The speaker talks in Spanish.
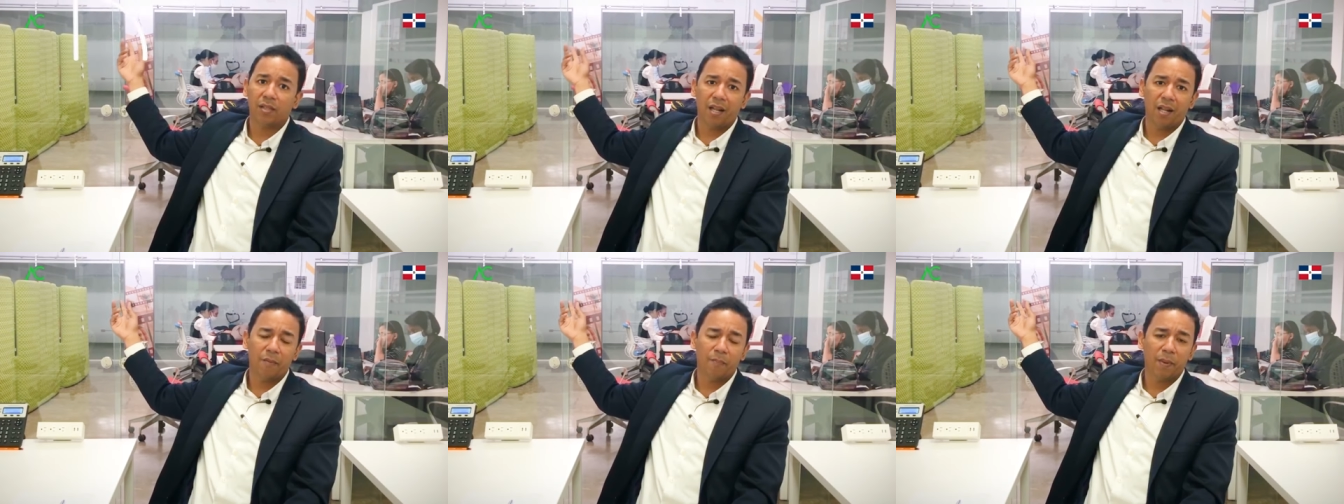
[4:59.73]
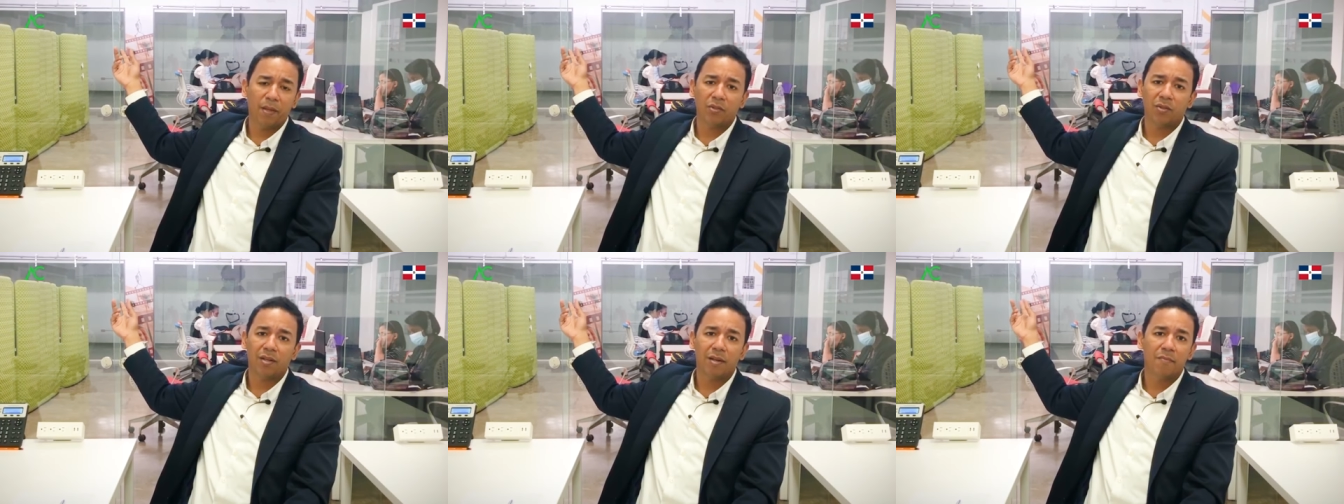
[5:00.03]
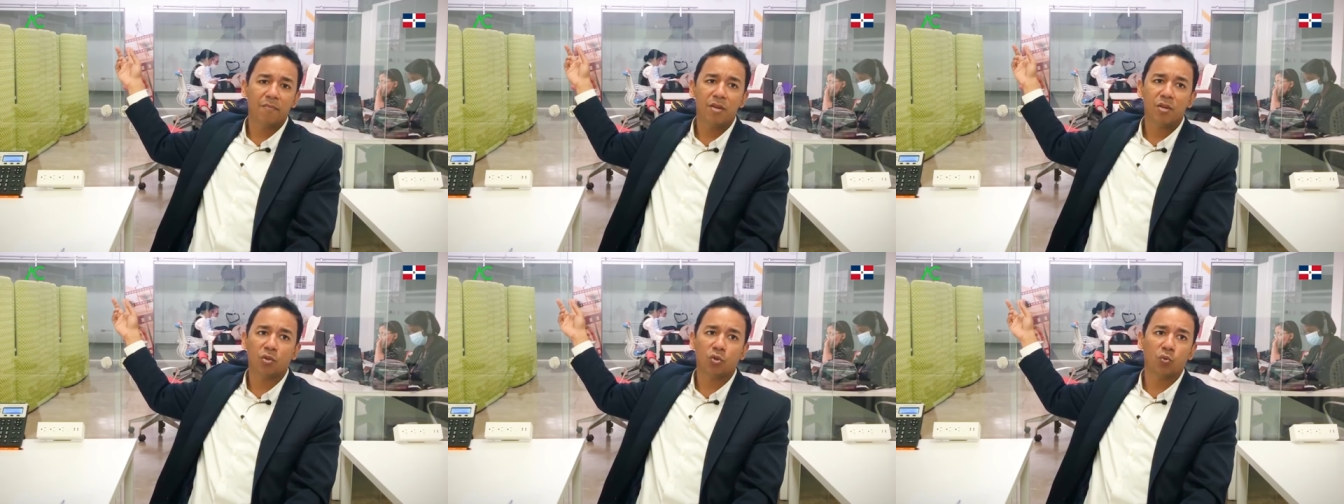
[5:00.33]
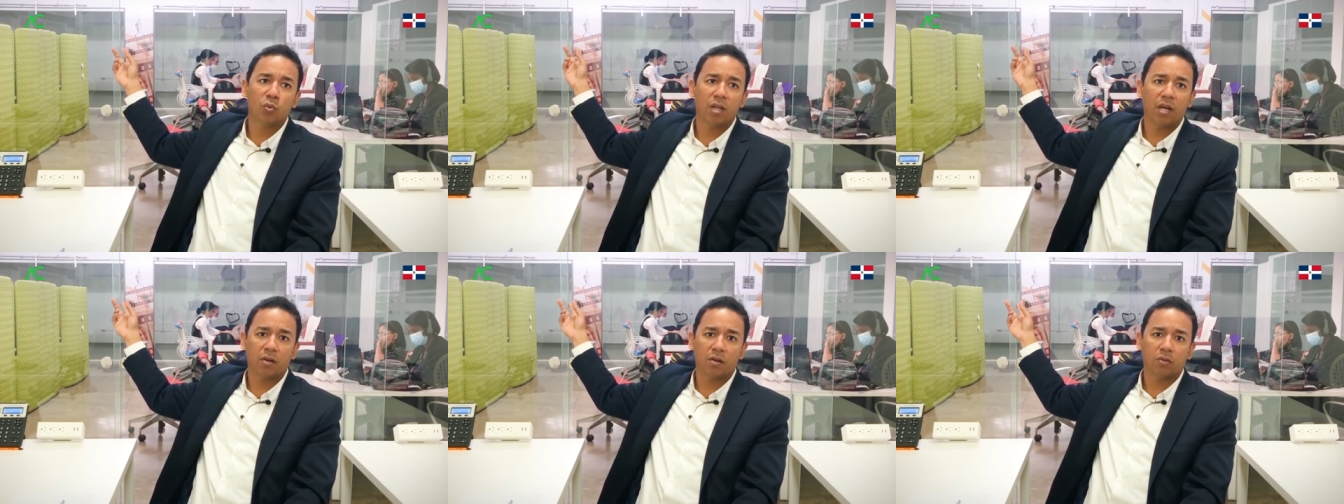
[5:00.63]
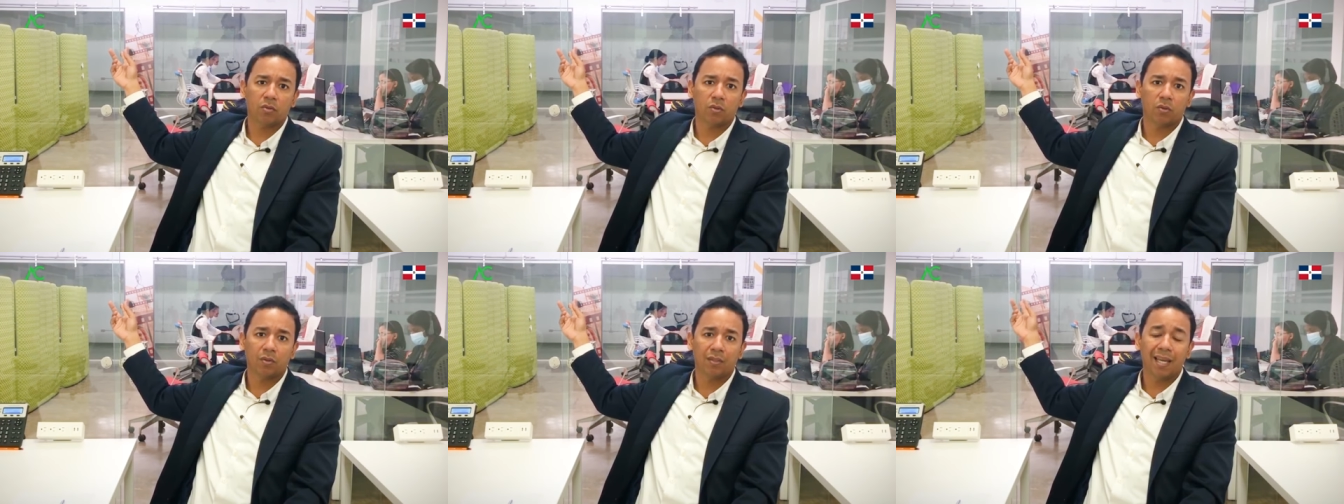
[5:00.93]
Si aguantaba el peso, el vidrio tuviera
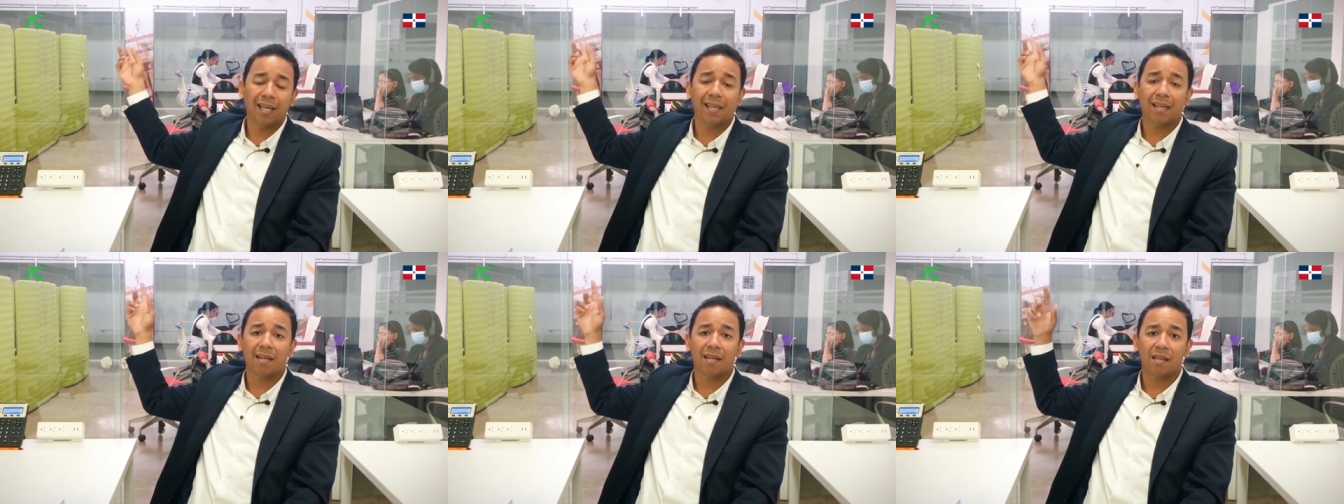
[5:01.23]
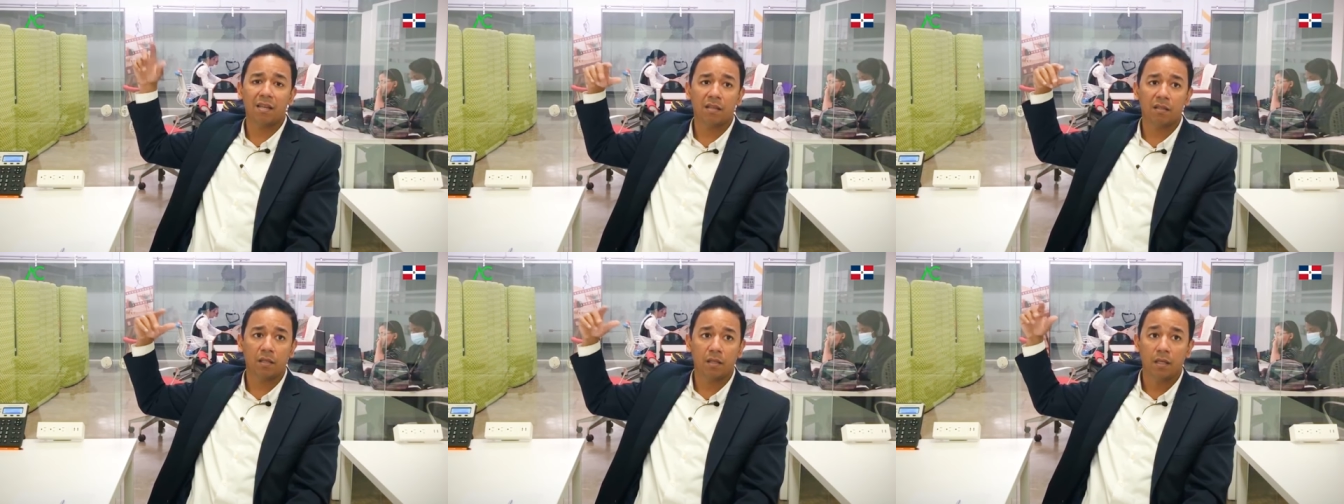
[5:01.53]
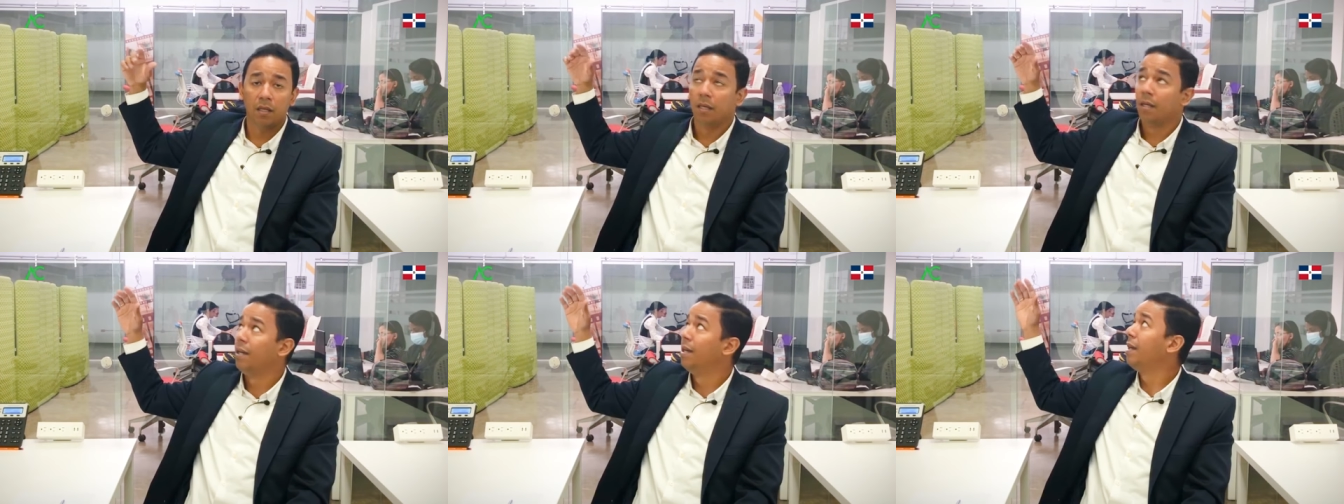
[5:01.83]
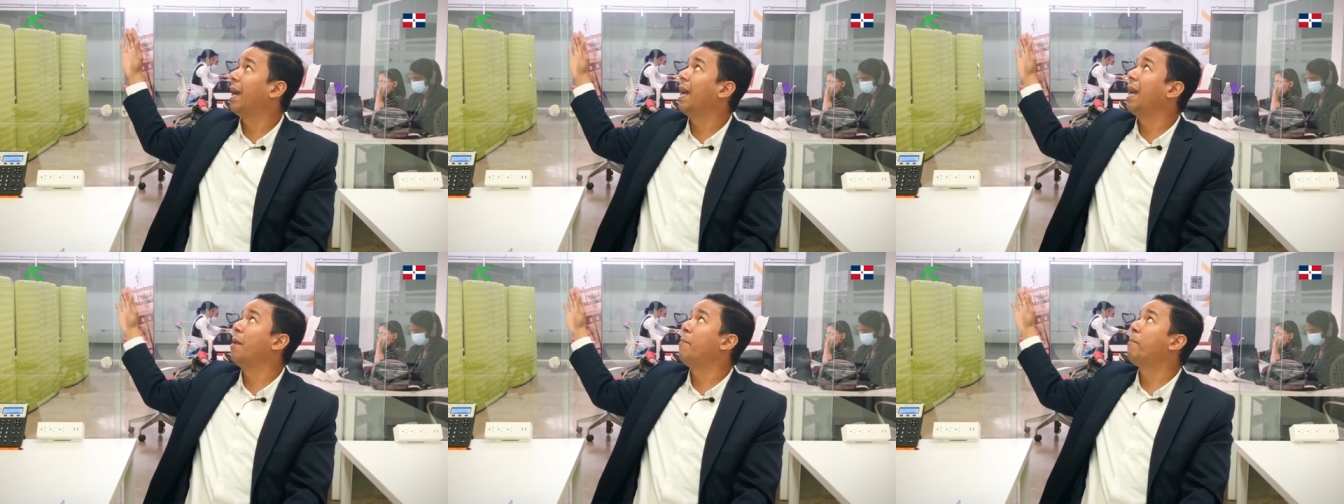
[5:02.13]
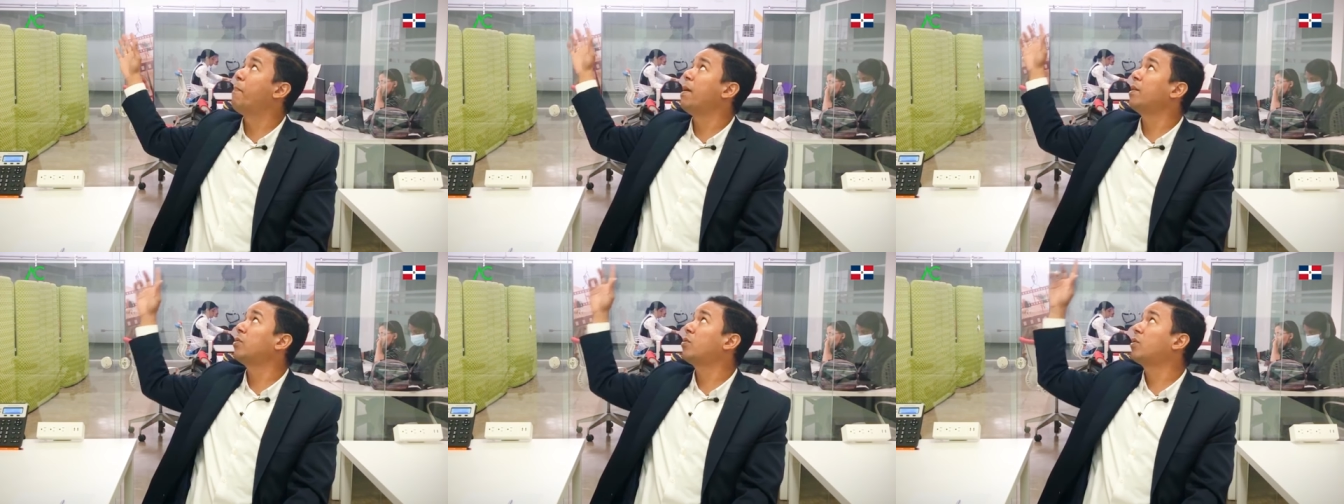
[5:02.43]
roto. ¿Qué quiere decir? Que
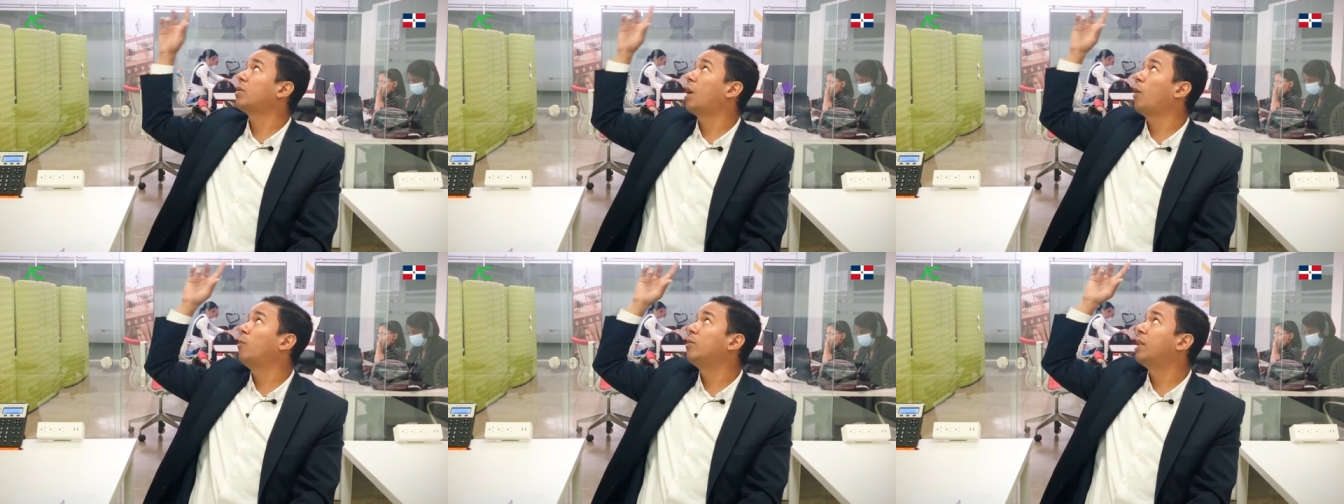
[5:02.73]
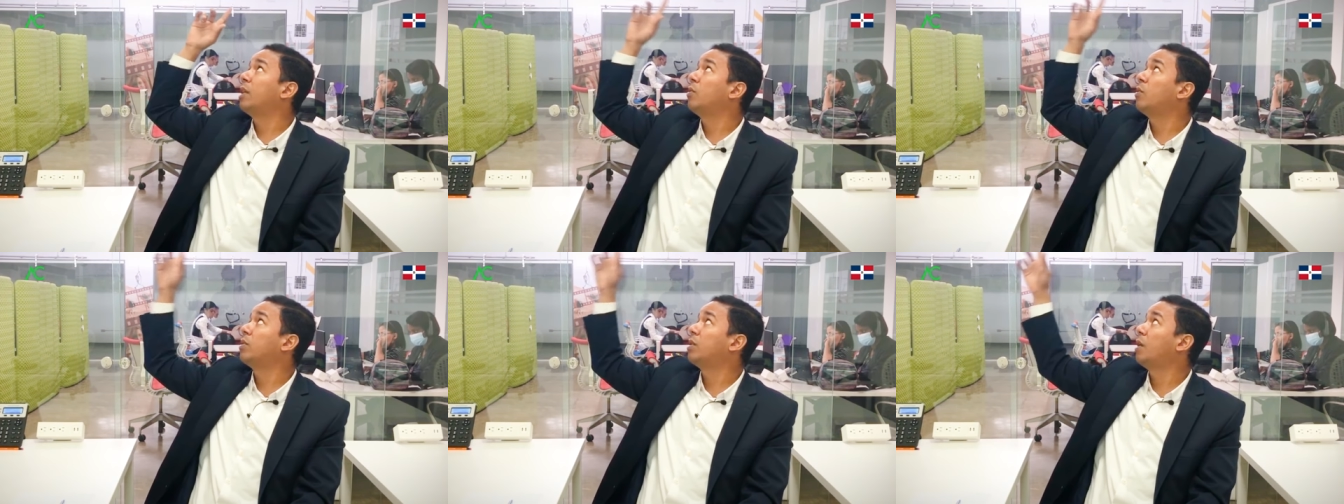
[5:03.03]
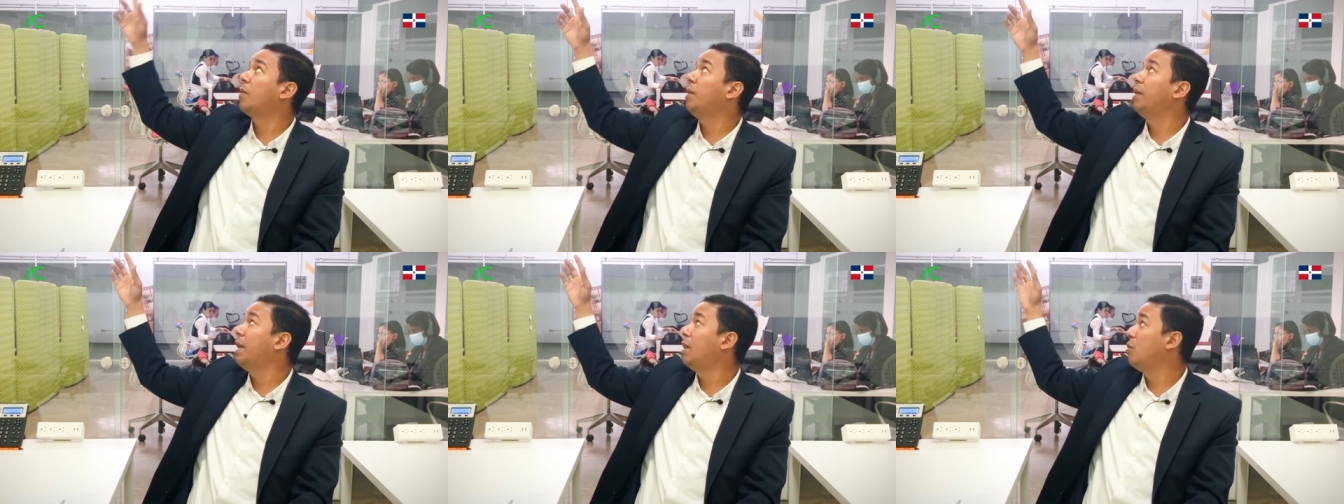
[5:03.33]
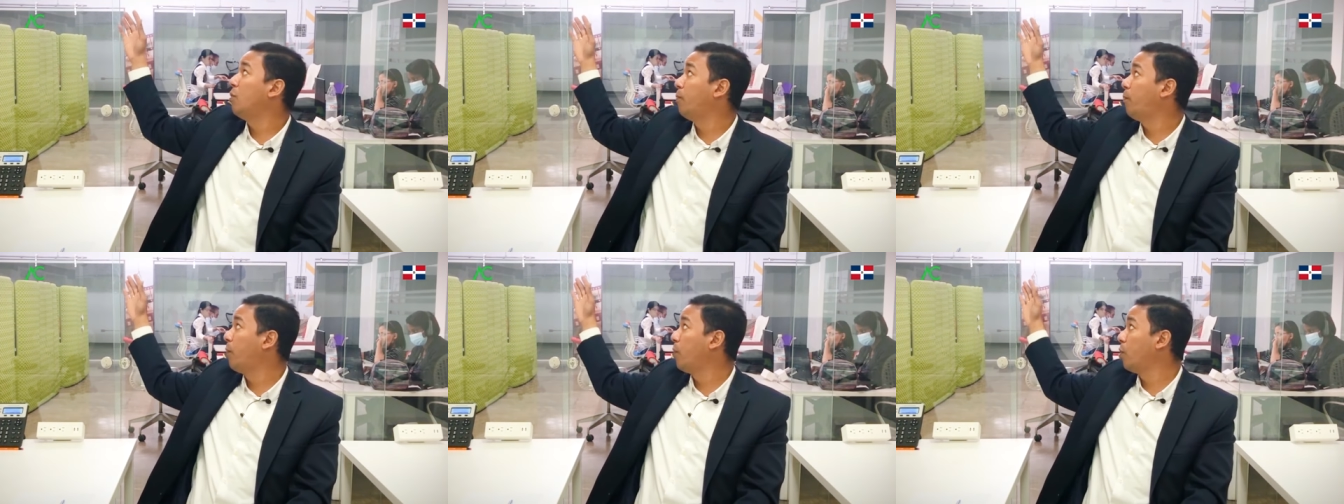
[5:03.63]
el peso lo está aguantando esa viga.